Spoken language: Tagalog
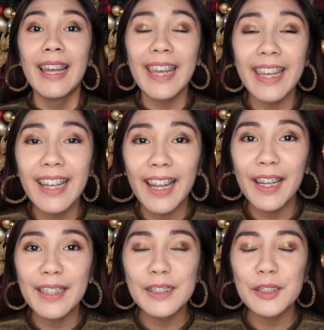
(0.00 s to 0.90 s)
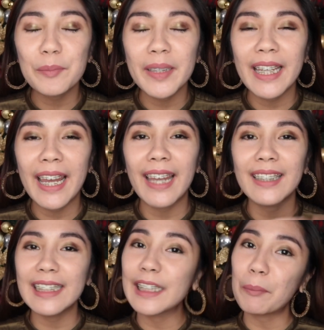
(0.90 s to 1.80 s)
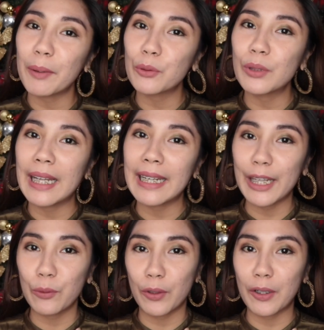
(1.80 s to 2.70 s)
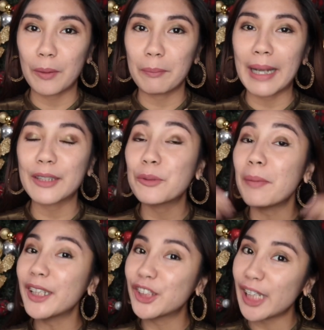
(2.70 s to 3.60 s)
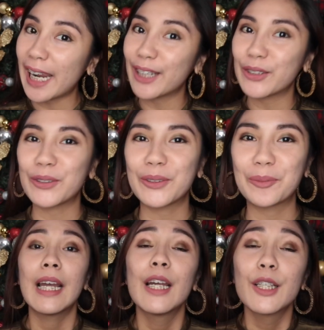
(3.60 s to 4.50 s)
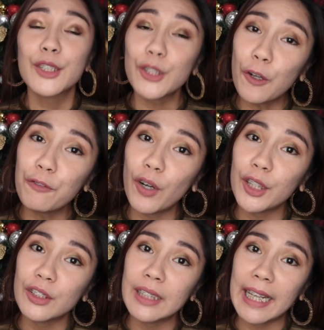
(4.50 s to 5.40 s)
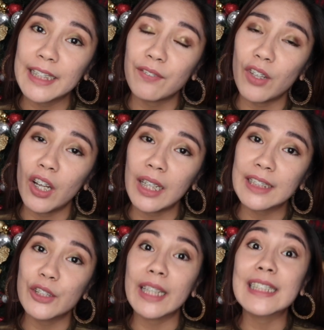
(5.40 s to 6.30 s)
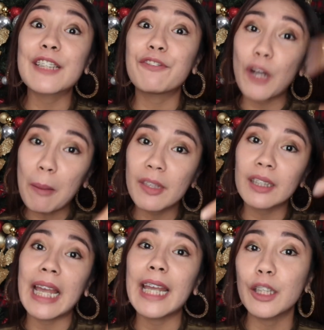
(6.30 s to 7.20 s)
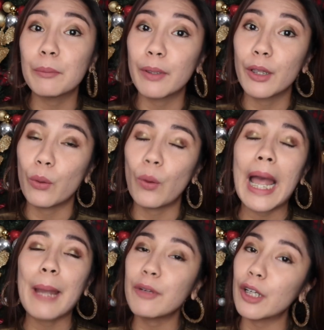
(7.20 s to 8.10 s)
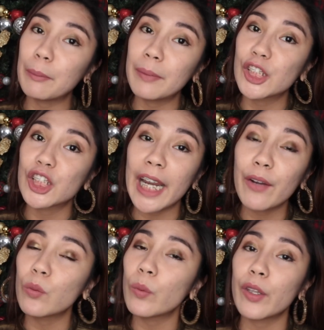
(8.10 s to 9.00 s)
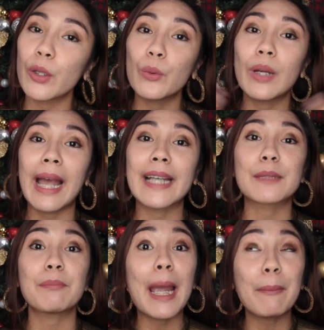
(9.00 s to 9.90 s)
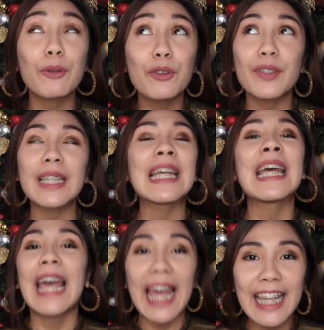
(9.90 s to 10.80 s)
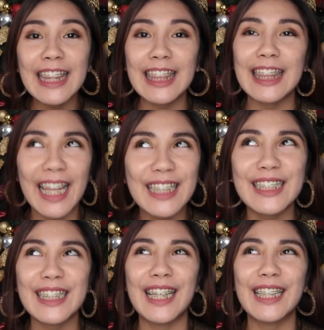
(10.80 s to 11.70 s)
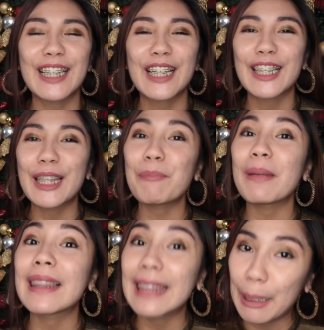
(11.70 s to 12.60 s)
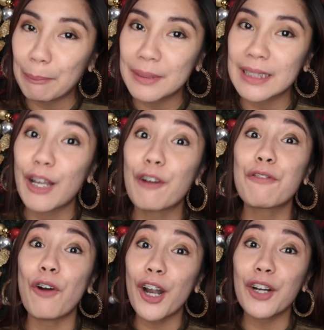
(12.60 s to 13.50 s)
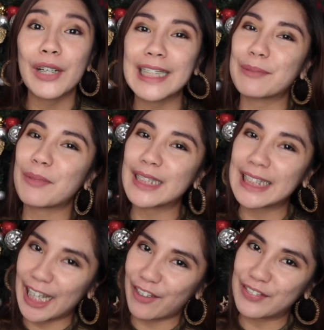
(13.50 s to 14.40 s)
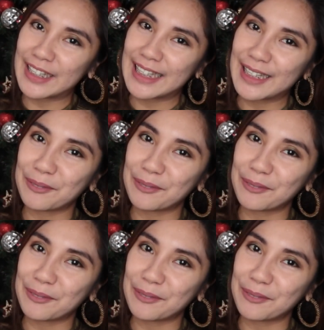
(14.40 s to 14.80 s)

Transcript: Hey guys, it's me again, Ina Parulan, and welcome back to my channel. So for today's vlog, as you can see from the title below, I'm gonna be sharing with you guys my proven and tested tipid tips for Christmas gifts.